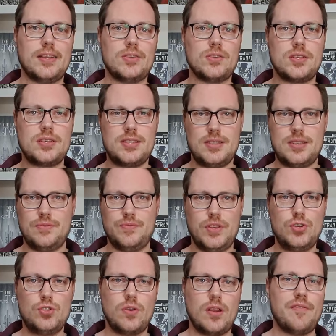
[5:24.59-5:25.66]
Also es ist,
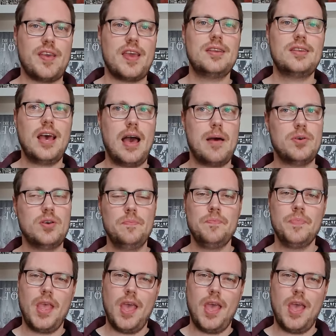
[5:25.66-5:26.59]
wie ich schon erwähnt habe,